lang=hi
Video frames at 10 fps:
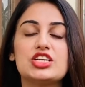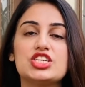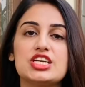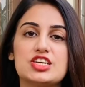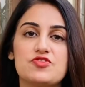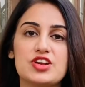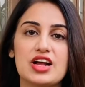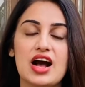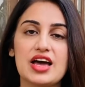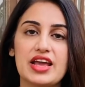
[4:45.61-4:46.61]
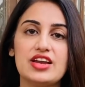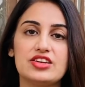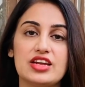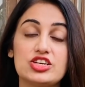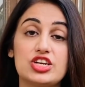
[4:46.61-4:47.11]
अच्छे अच्छे फनकार हैं
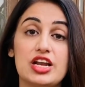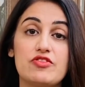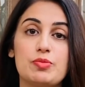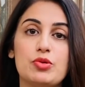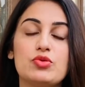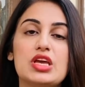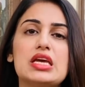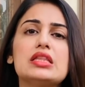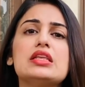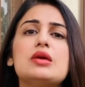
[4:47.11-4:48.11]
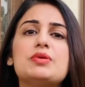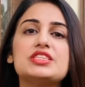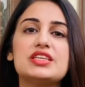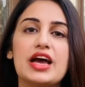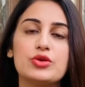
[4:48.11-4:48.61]
इंटरनेशनल लेवल पे उनकी कितनी
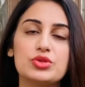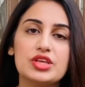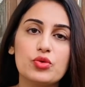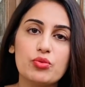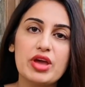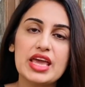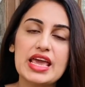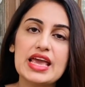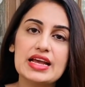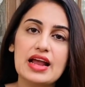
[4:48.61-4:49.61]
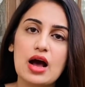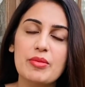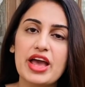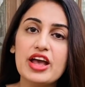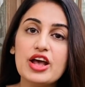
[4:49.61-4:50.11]
पजीराई होती है उनमें एक
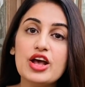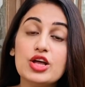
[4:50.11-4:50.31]
नाम है